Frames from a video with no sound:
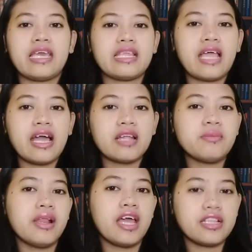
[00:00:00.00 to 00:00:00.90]
Kita akan
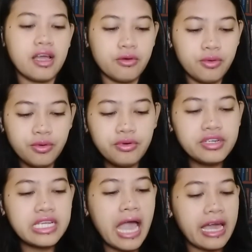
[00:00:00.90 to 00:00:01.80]
melihat dahulu
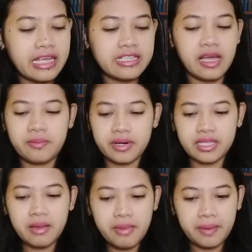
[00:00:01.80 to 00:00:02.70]
di ayat yang
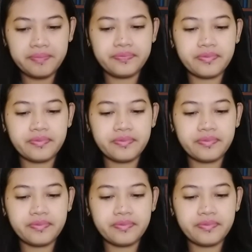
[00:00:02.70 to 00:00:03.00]
pertama.